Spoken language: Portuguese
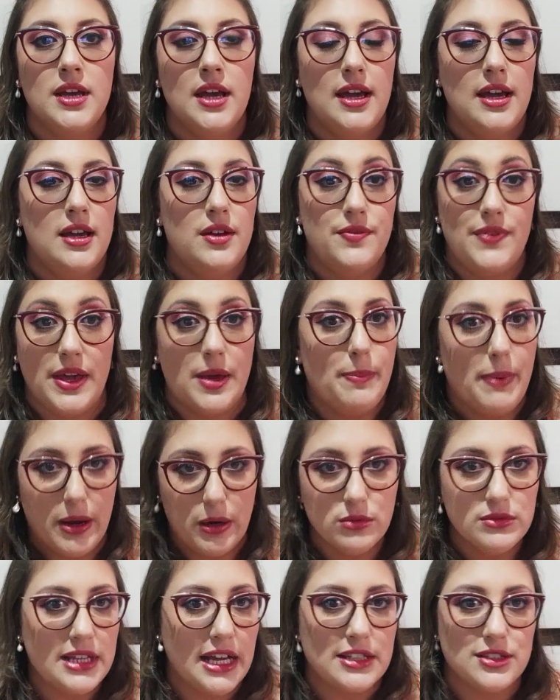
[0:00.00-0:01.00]
é, vem
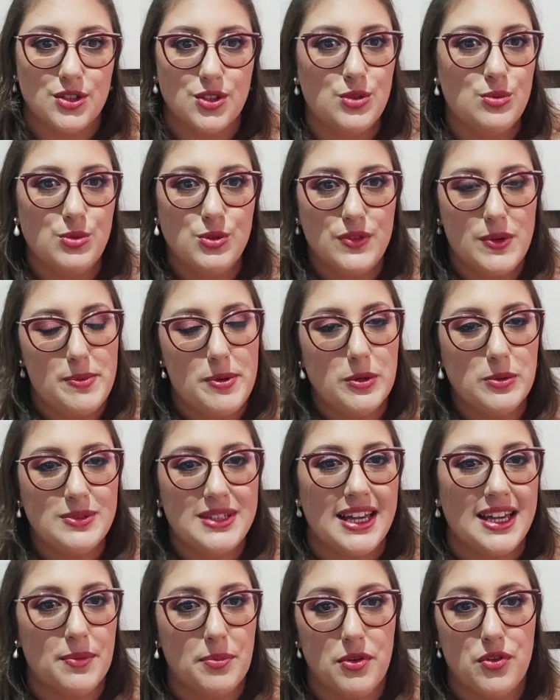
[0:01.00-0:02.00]
perguntar, todo mundo vem
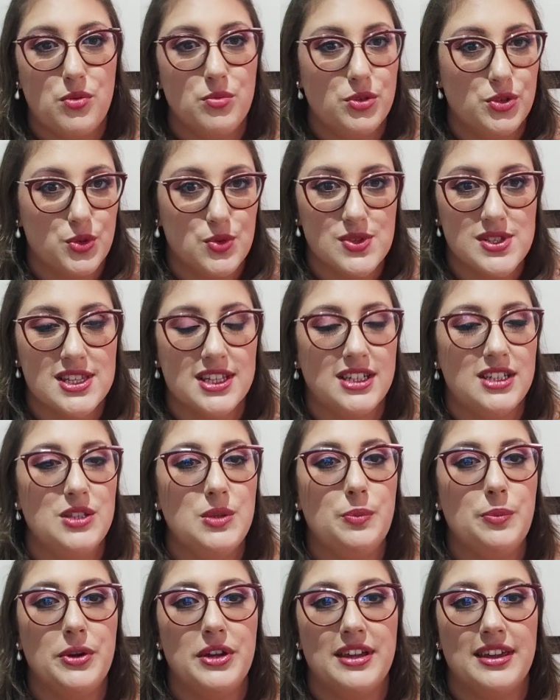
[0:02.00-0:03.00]
perguntar que perfume que eu tô
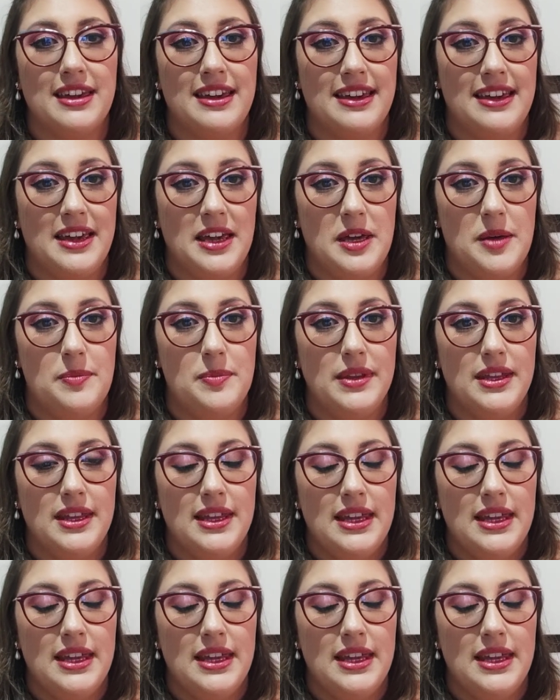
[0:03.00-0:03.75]
usando, porque